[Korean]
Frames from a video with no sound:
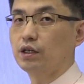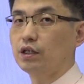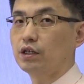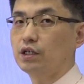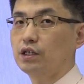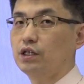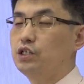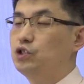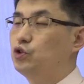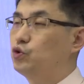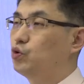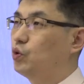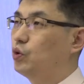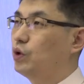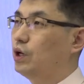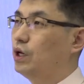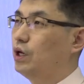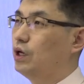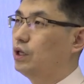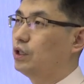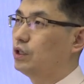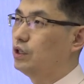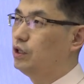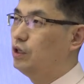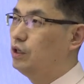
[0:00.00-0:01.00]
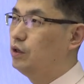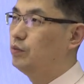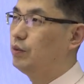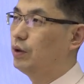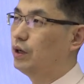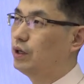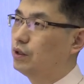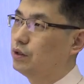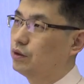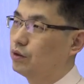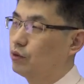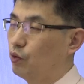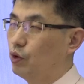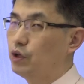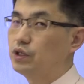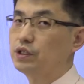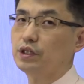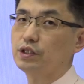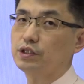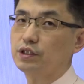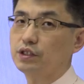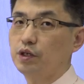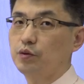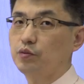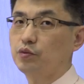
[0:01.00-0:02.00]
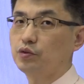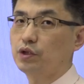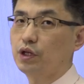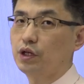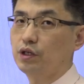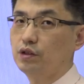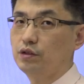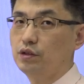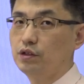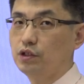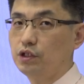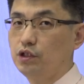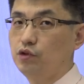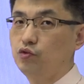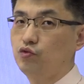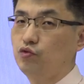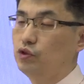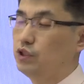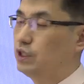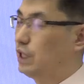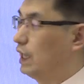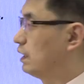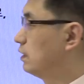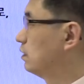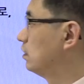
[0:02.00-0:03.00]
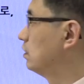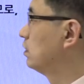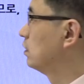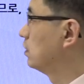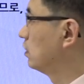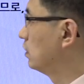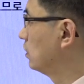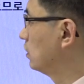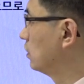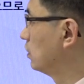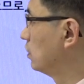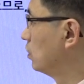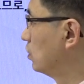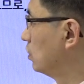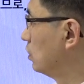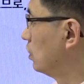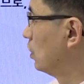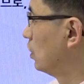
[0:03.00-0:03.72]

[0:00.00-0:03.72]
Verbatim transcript: 기존의 일반 회사채보다는 이율이 낮은지